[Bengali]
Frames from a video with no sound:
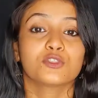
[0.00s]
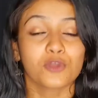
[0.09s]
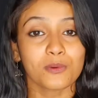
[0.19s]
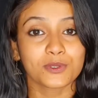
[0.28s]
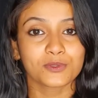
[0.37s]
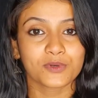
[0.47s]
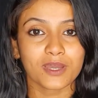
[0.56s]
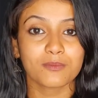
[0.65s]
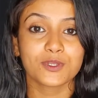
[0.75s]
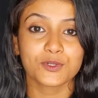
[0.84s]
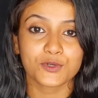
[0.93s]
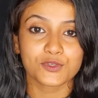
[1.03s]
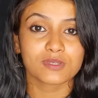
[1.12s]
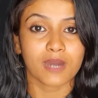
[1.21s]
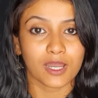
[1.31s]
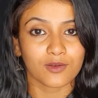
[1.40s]
তো বন্ধুরা ভিডিওটি
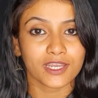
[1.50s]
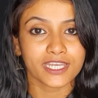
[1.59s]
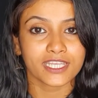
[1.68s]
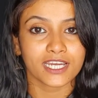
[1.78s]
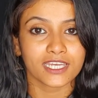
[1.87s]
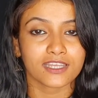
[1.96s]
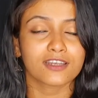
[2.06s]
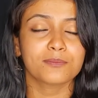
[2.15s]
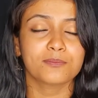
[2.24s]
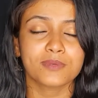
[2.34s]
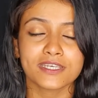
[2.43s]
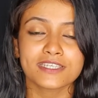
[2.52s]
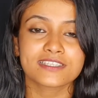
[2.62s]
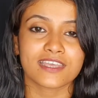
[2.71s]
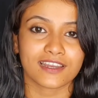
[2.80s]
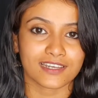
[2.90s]
যদি ভালো লেগে থাকে তাহলে
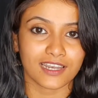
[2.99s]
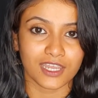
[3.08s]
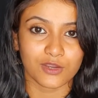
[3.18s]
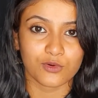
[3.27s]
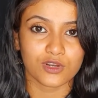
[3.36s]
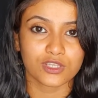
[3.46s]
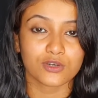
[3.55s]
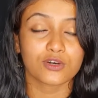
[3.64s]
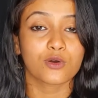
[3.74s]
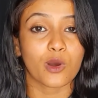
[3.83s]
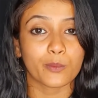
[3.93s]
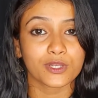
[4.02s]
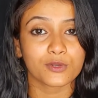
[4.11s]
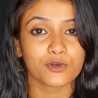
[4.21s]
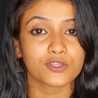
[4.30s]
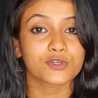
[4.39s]
প্লিজ একটা লাইক করে দিও
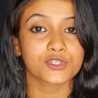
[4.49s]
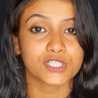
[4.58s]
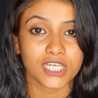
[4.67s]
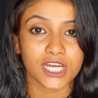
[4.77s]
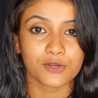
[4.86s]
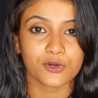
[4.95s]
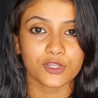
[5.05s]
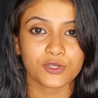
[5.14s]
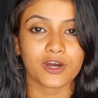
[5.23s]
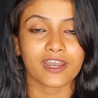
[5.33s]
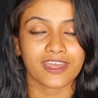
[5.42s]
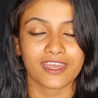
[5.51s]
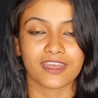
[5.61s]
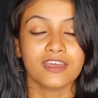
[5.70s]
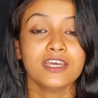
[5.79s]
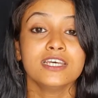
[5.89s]
কমেন্ট করে দিও শেয়ার করে দিও আর
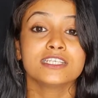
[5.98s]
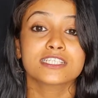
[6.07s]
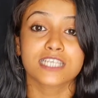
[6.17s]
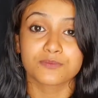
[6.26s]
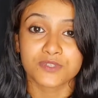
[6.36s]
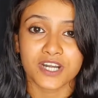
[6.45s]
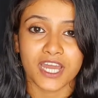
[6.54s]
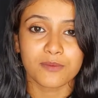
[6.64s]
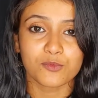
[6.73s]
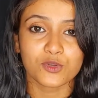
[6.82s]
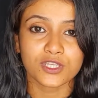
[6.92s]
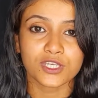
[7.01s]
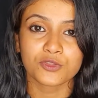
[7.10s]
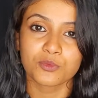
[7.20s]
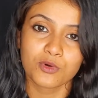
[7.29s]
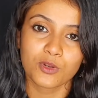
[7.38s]
হ্যাঁ সাবস্ক্রাইব করতে
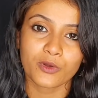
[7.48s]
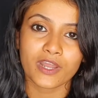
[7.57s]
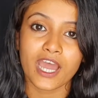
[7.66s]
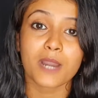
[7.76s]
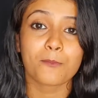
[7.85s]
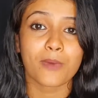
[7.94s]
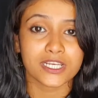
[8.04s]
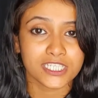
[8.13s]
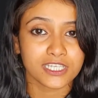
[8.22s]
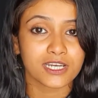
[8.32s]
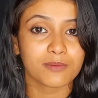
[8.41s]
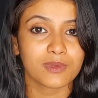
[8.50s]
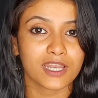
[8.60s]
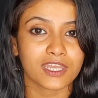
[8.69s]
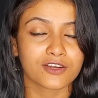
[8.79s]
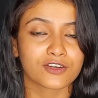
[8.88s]
কিন্তু ভুলো না আর পাশে থাকা
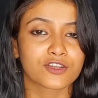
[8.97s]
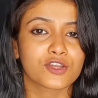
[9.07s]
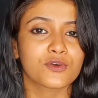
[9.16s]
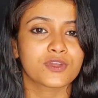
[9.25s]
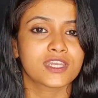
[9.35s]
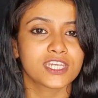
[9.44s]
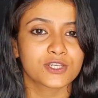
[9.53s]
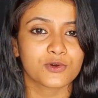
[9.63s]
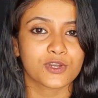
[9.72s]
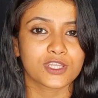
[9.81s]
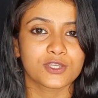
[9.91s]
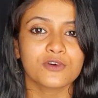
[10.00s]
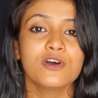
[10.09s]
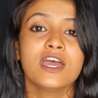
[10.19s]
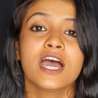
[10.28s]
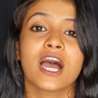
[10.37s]
বেল আইকনটাকেও হিট করে দিও
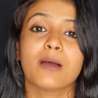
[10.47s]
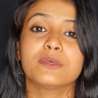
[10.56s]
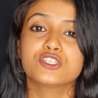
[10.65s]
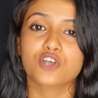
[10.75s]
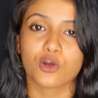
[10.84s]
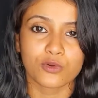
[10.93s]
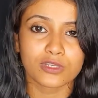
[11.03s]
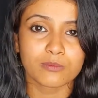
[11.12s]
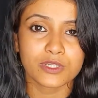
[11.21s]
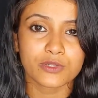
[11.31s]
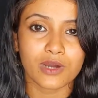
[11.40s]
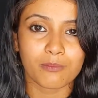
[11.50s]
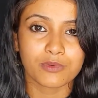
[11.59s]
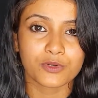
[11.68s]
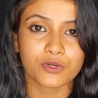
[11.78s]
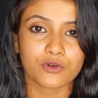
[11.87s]
আমি যখনই ভিডিও
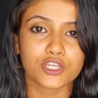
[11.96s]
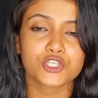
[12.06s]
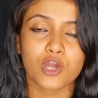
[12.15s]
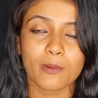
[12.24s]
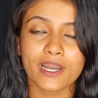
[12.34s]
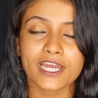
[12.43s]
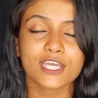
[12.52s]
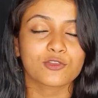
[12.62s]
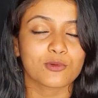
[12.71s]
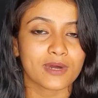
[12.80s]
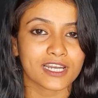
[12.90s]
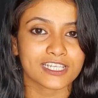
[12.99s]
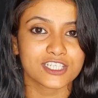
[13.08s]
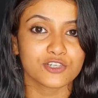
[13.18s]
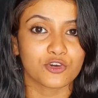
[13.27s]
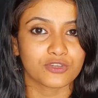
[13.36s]
আপলোড করি সবার আগে তোমার
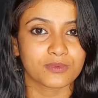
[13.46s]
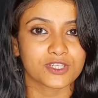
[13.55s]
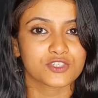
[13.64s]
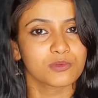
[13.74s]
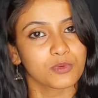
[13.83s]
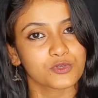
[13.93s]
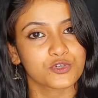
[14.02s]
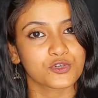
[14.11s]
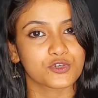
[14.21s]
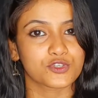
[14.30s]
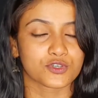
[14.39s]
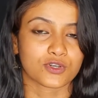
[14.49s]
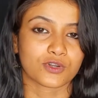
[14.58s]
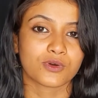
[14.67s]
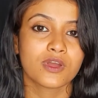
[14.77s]
কাছে নোটিফিকেশন পৌঁছানোর জন্য